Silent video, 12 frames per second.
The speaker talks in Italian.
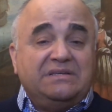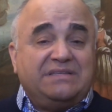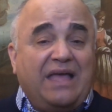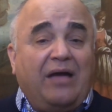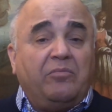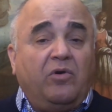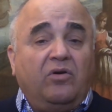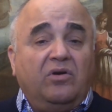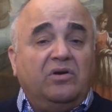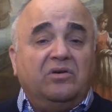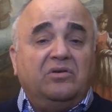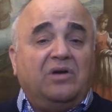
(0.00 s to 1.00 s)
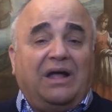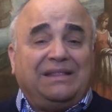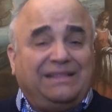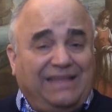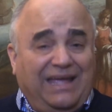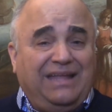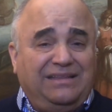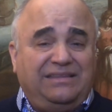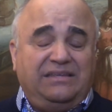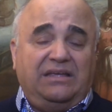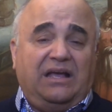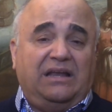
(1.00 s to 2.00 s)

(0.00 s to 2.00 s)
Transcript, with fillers: Stiamo eh, attenti